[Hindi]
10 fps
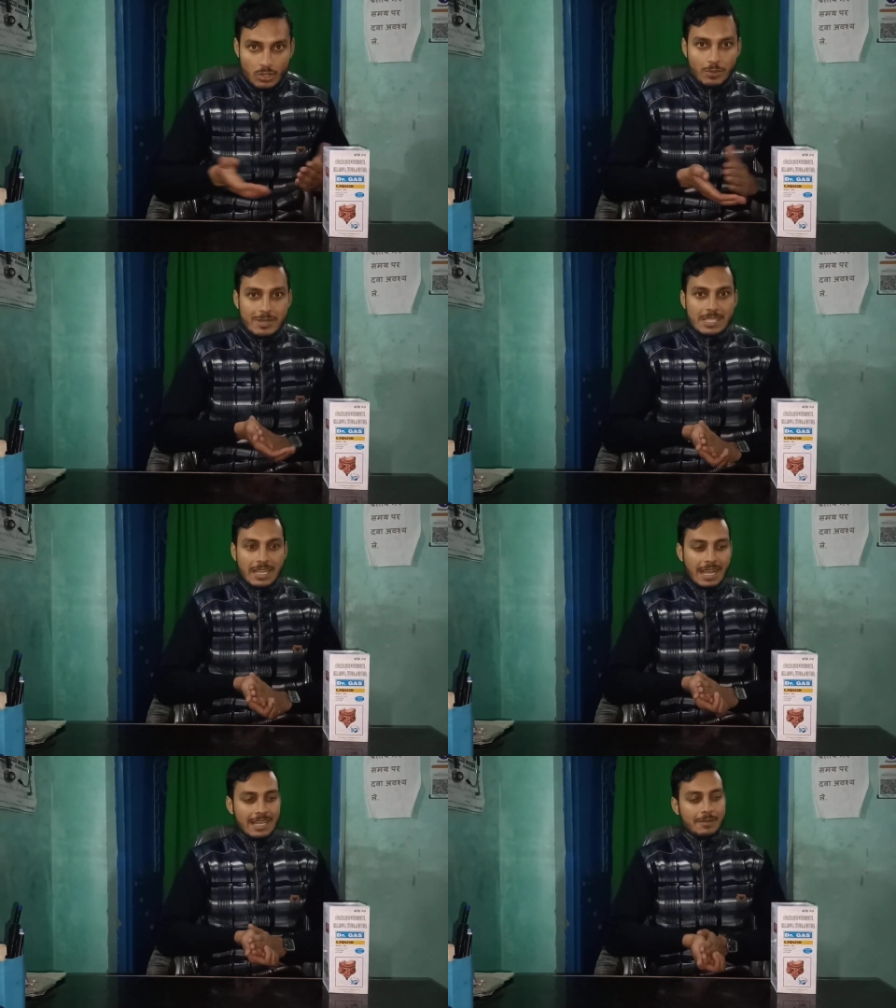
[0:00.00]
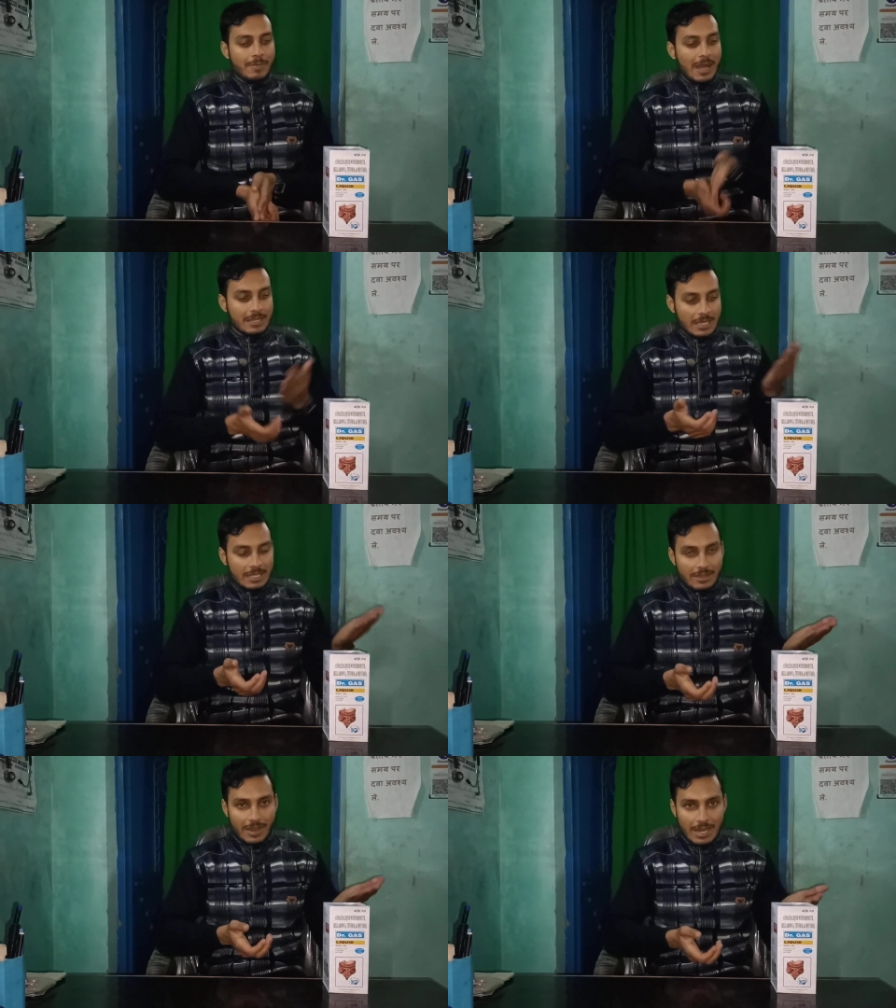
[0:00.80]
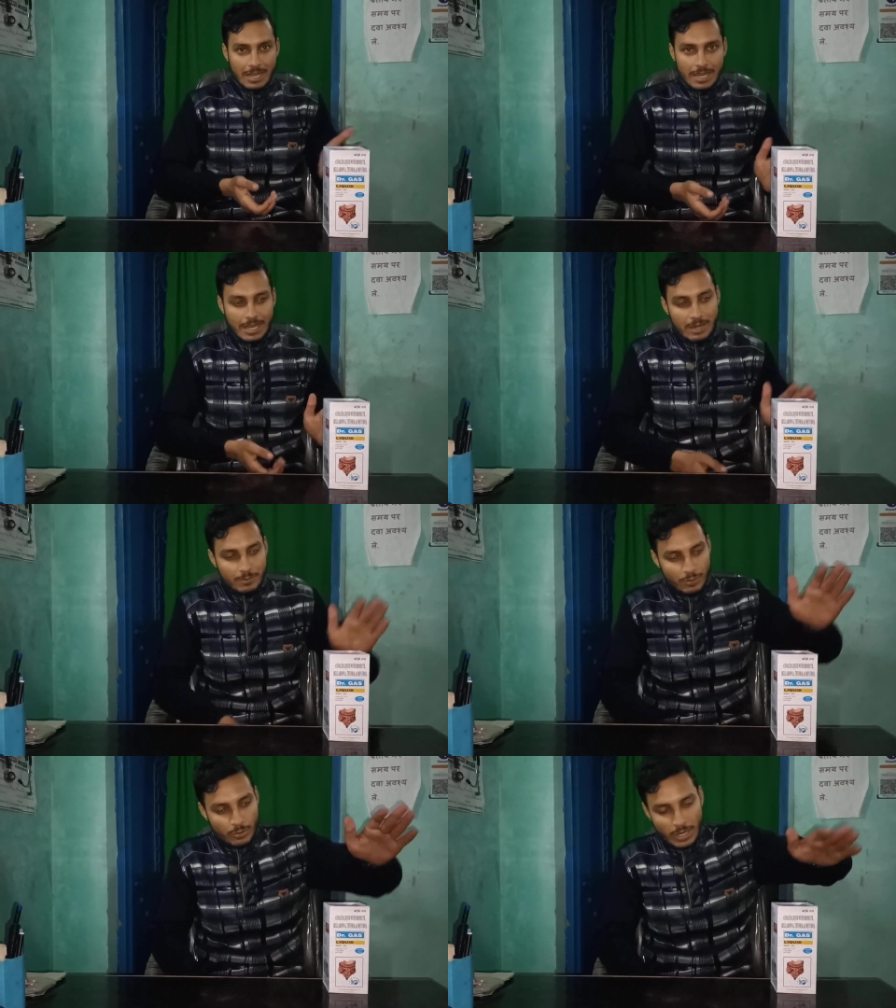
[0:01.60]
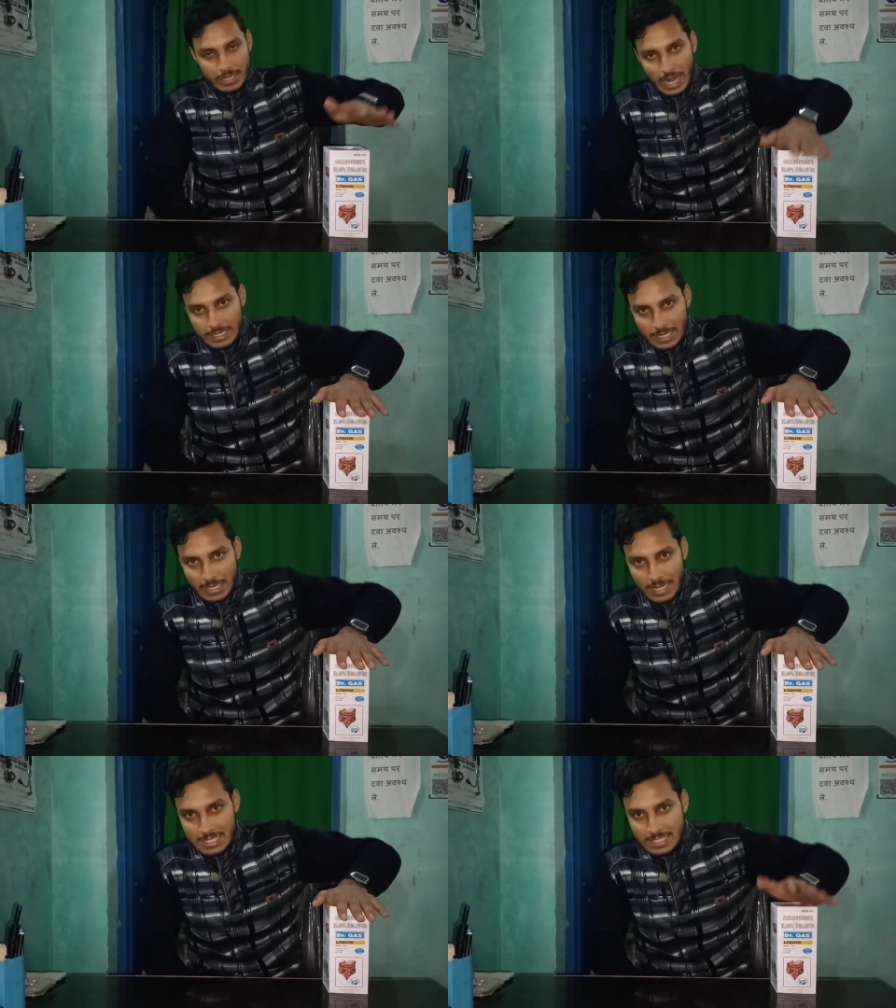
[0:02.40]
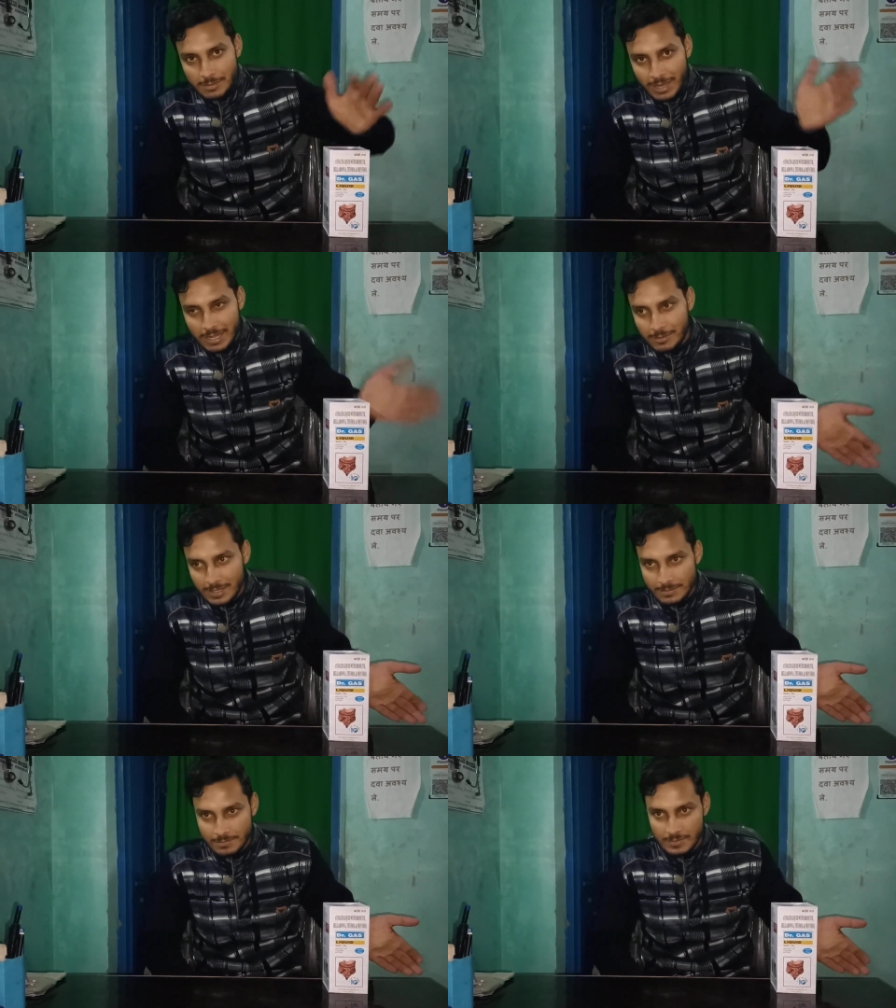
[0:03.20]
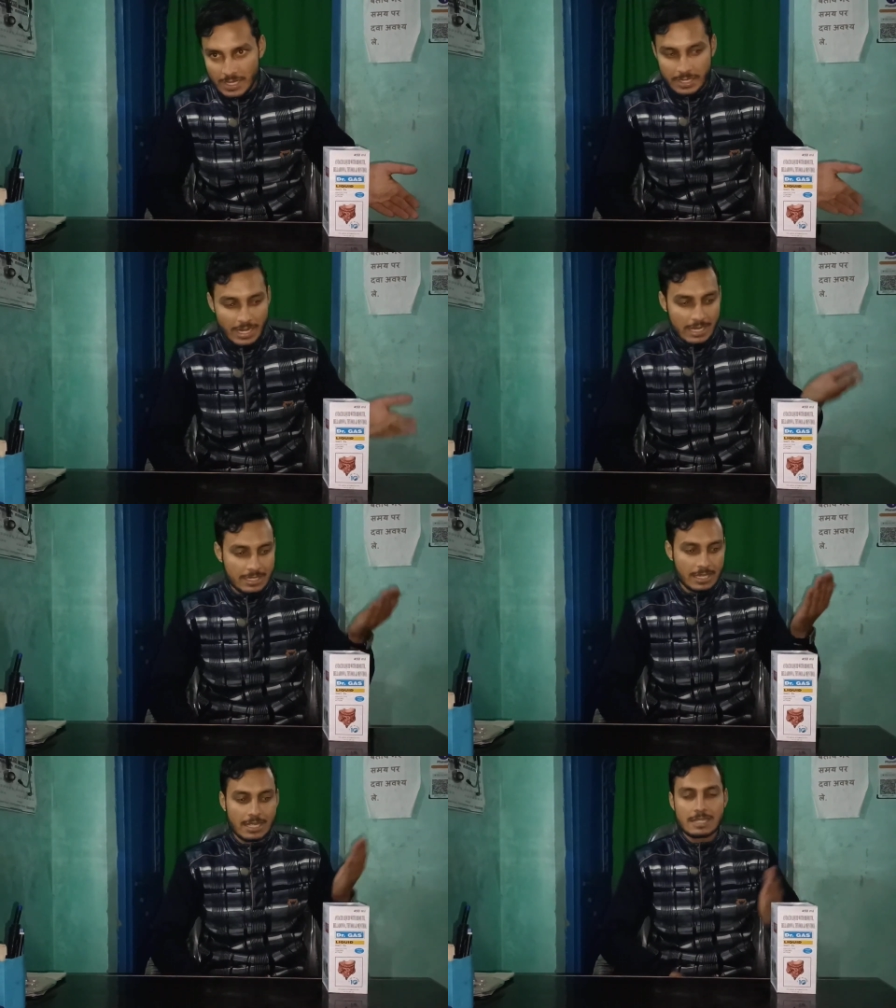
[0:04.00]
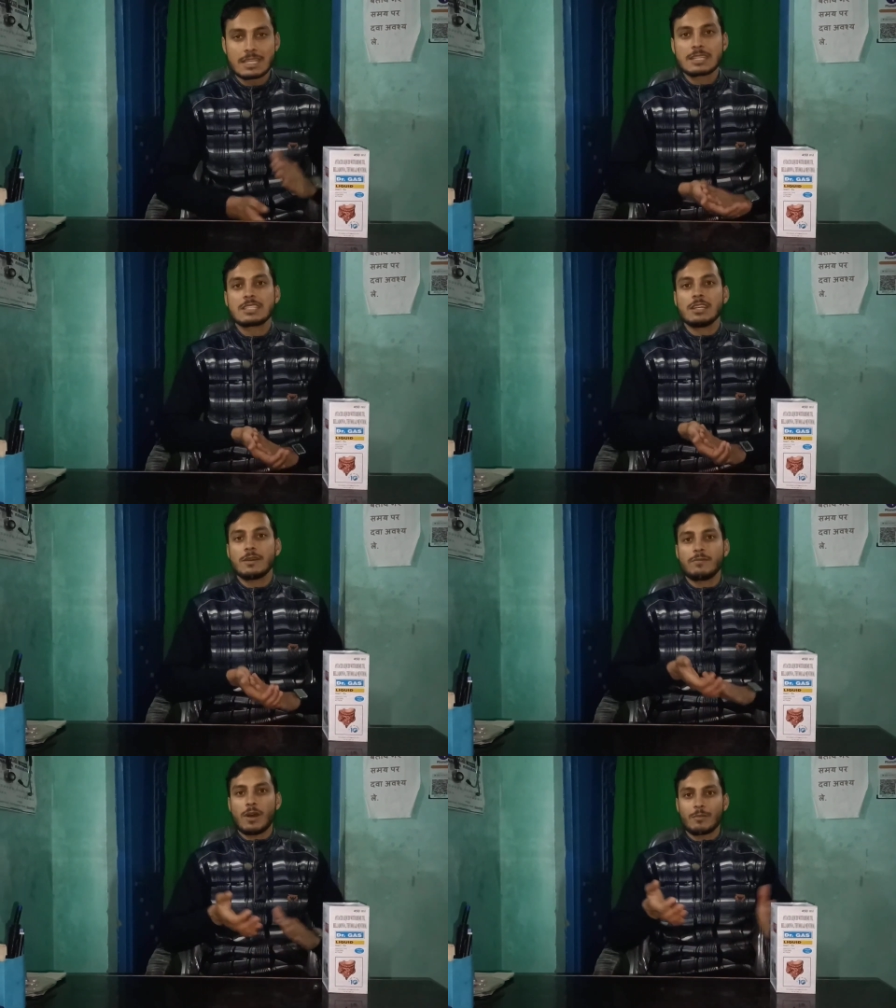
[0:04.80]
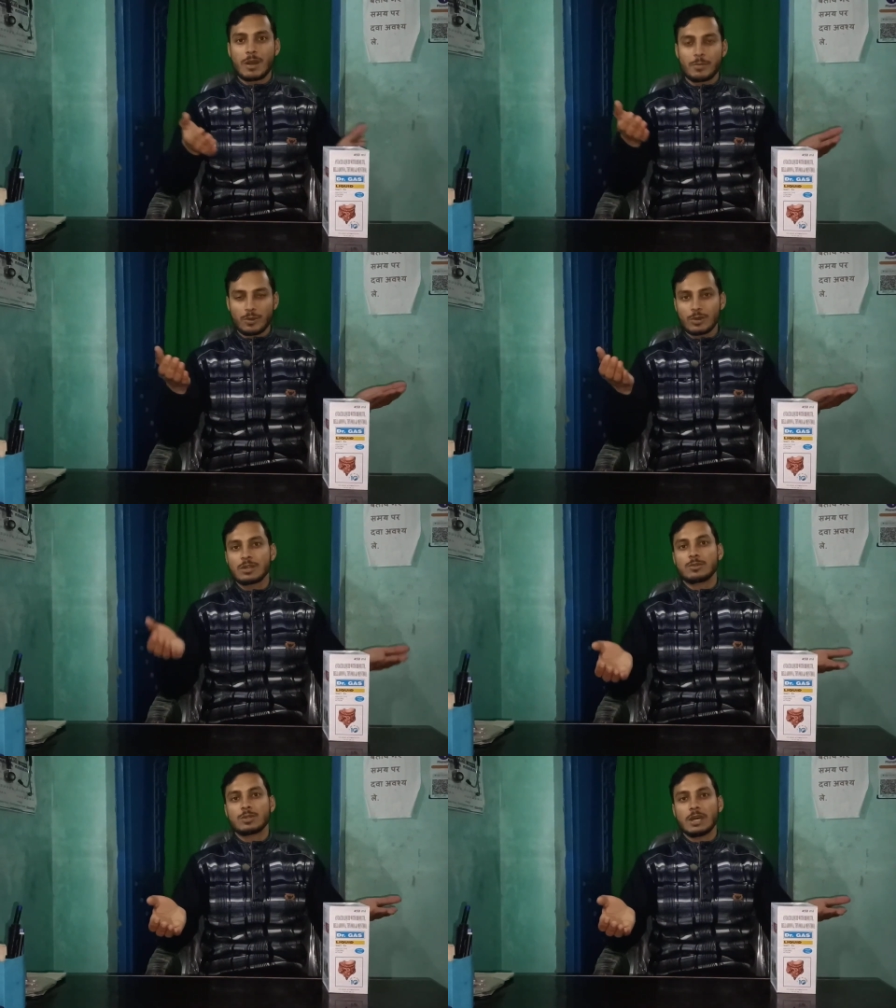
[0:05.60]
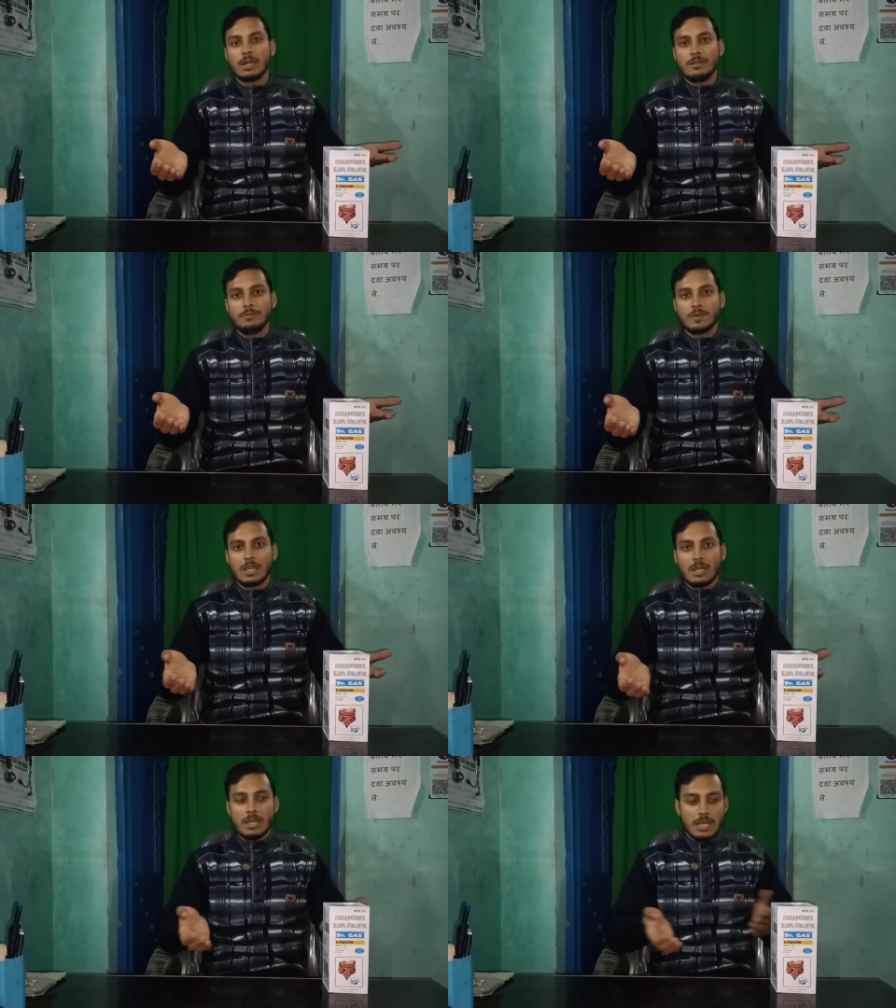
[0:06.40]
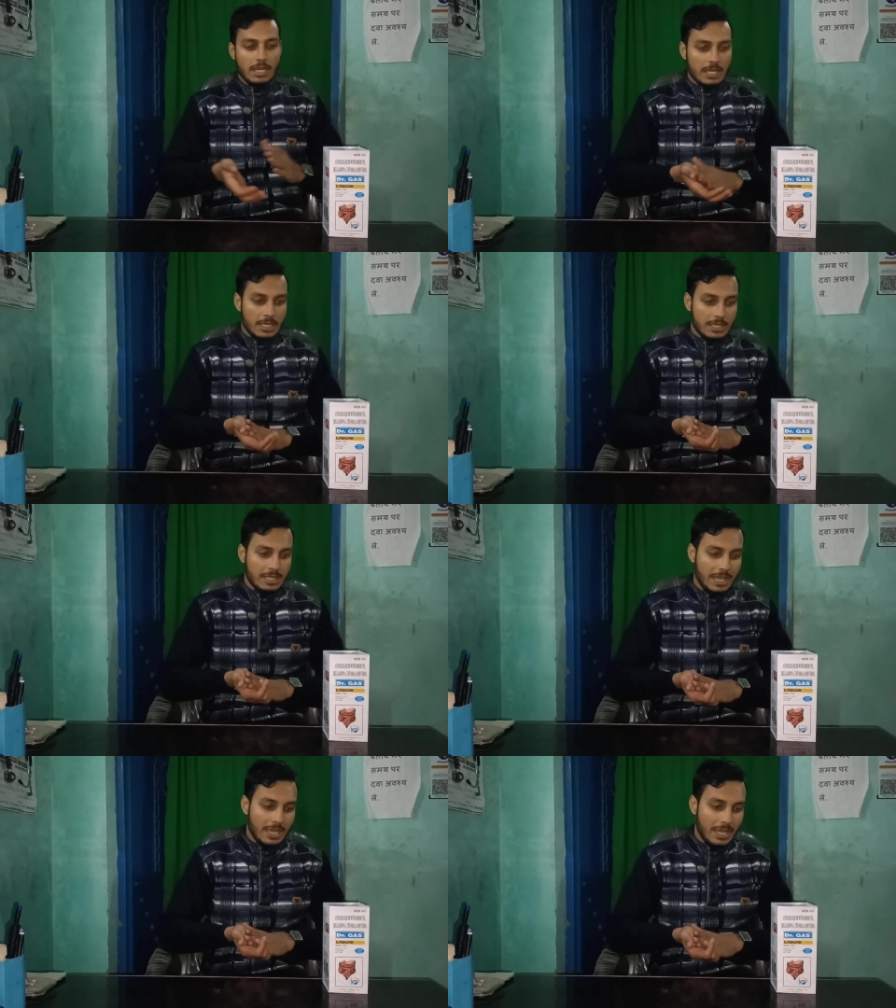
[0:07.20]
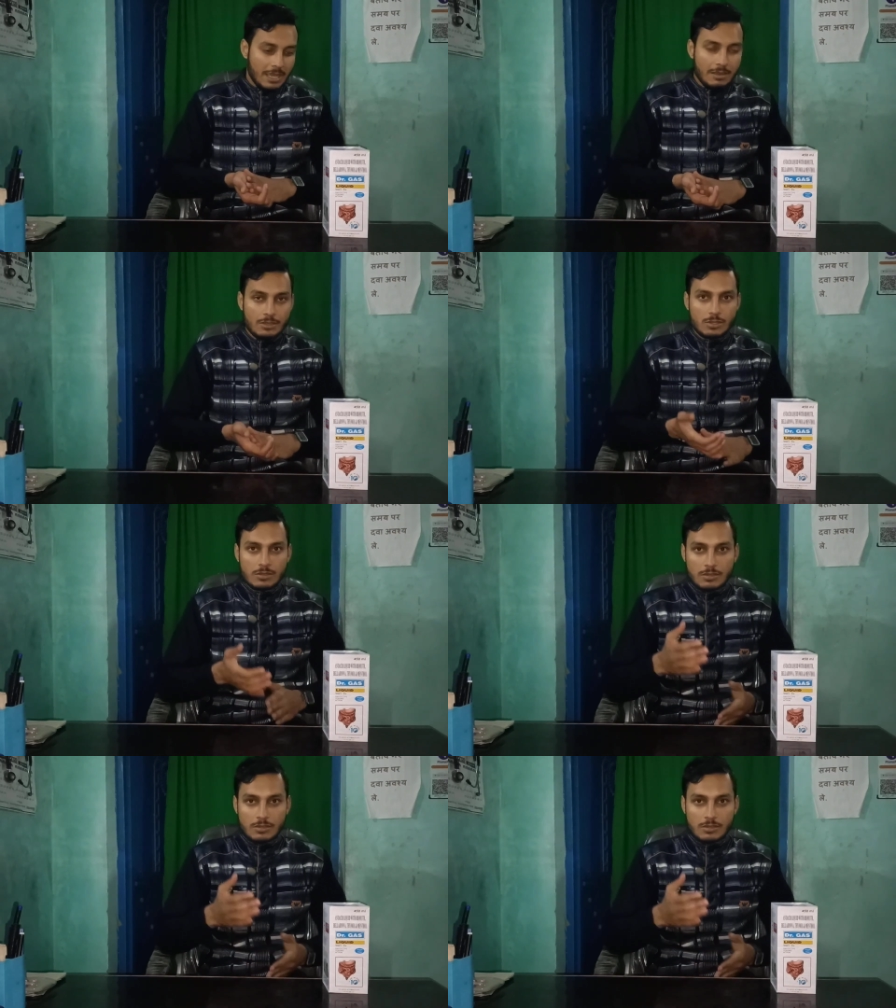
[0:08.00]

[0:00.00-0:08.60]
तो बेसिकली आज हम बात करने वाले हैं एक प्रोडक्ट डॉक्टर गैस के बारे में डॉक्टर गैस एक सिरप फॉर्म का प्रोडक्ट होता है ये